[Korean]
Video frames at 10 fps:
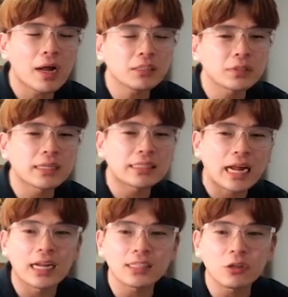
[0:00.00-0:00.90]
맞으면 그냥
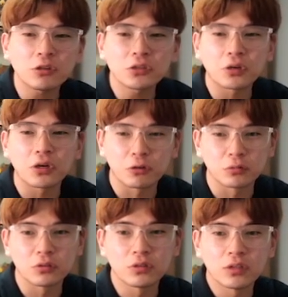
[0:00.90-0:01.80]
다 나가 떨어지는 거예요
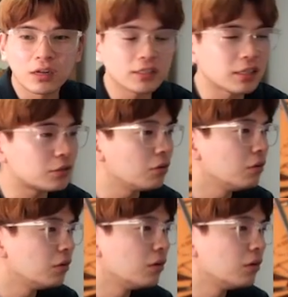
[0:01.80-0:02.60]
여러분 아시겠죠?